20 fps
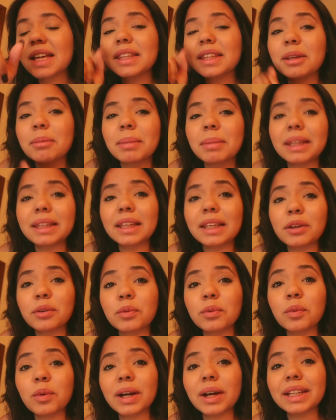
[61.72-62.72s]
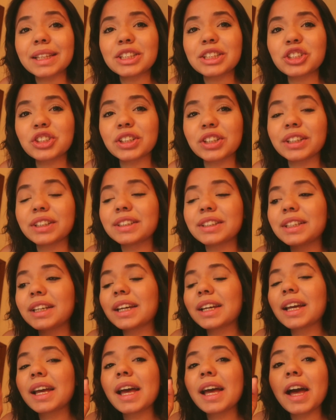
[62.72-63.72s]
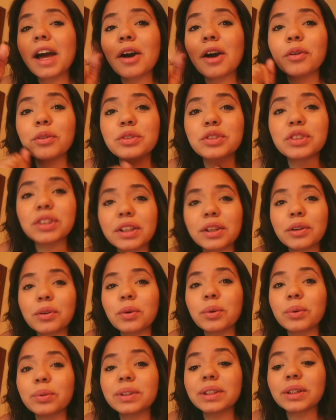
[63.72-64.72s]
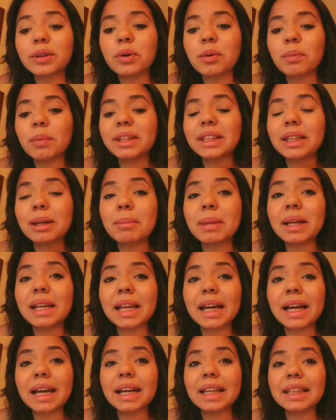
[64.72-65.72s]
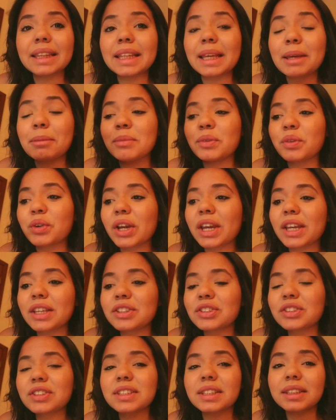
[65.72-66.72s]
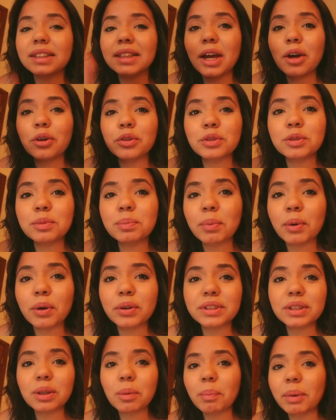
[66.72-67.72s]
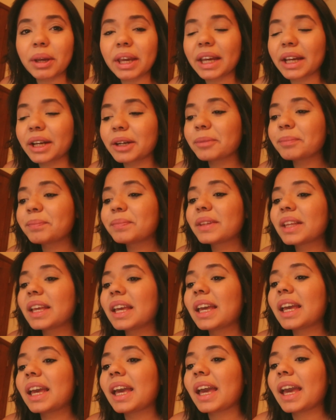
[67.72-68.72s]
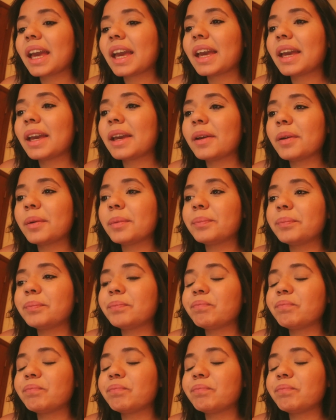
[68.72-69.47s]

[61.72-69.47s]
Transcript: Também tem um com a Alexandra, onde ela conta como é trabalhar na Emirates e tal, pós-au pair. É...